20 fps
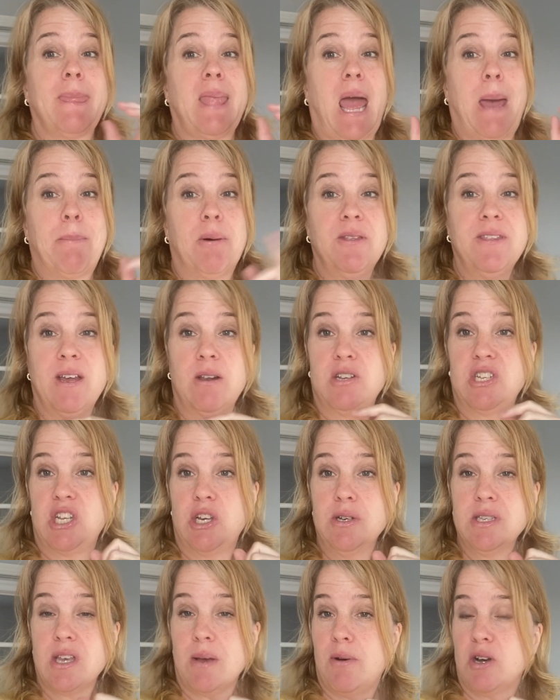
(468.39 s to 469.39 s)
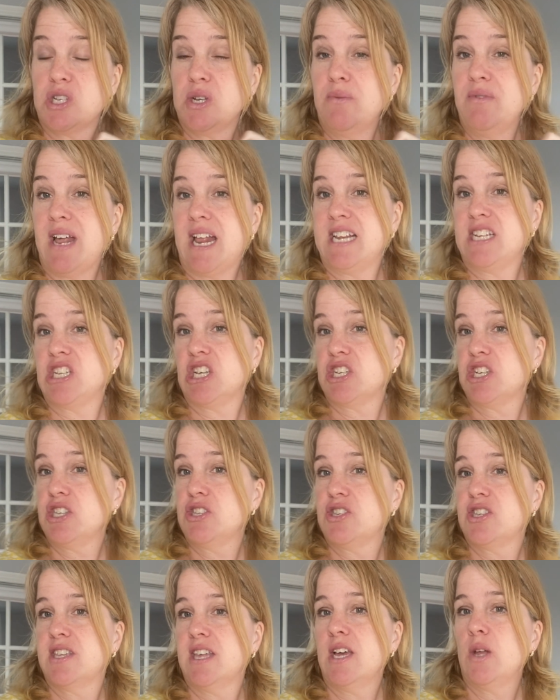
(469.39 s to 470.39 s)
Après, on est parce que mon chum voulait aller chercher du
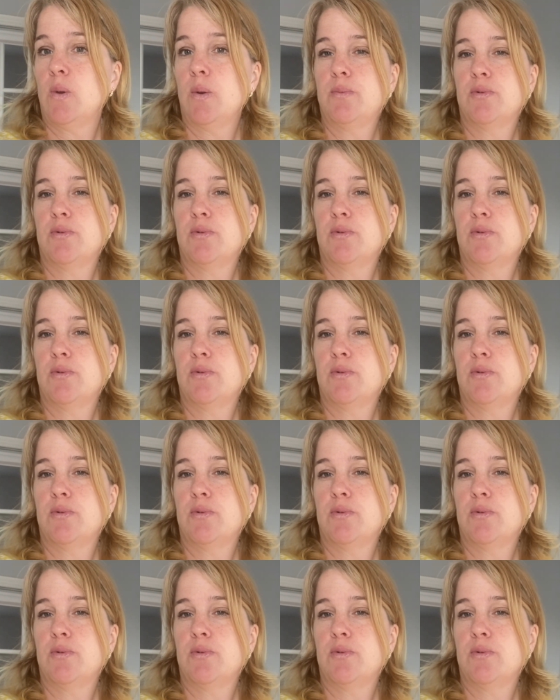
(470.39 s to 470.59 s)
steak lui